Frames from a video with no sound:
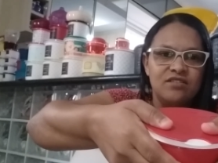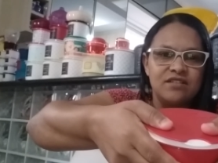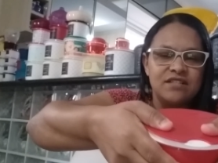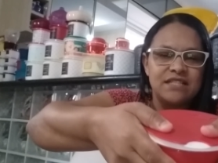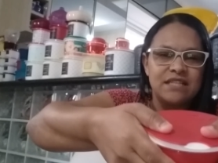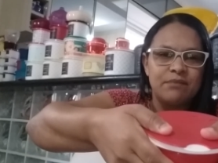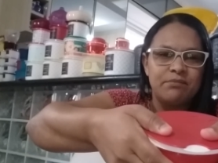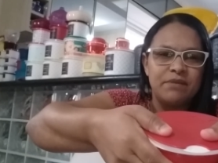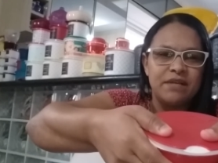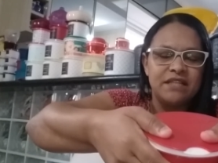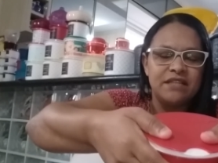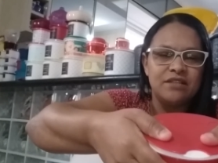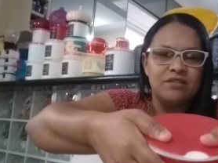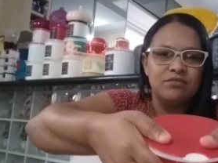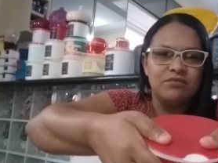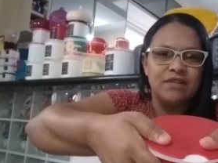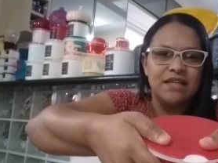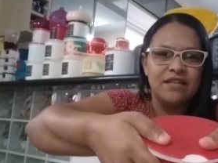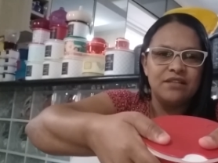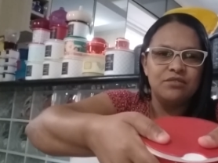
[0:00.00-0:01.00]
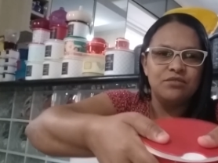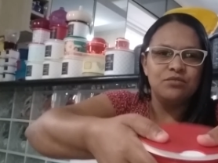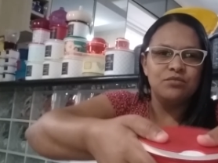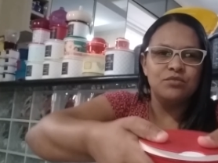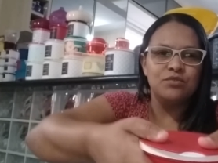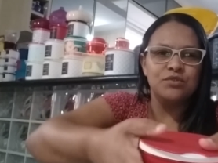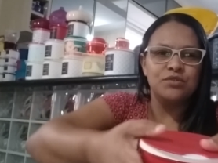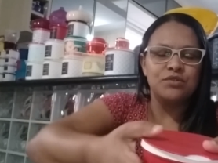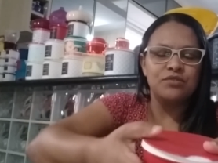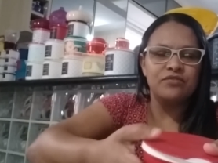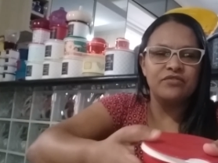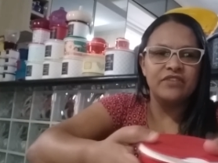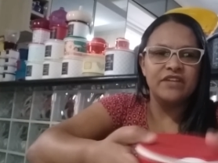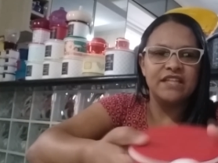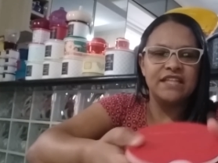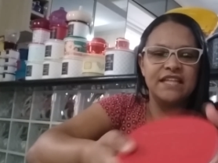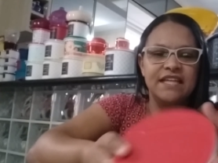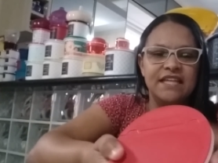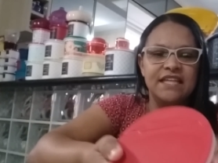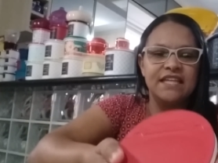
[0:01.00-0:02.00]
Você tá aperta de um lado do outro,
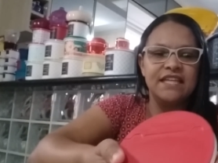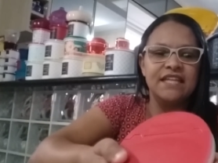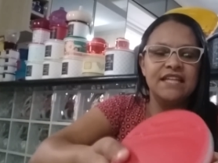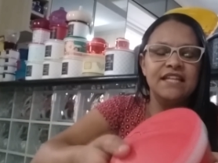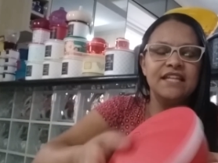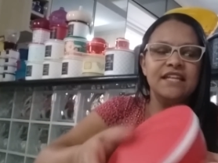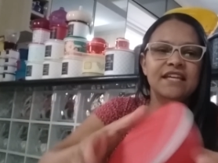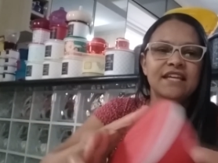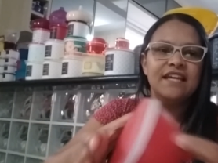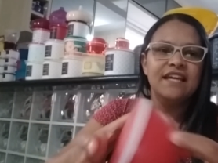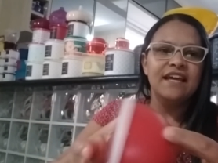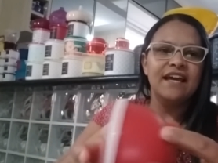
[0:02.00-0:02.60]
veda ele.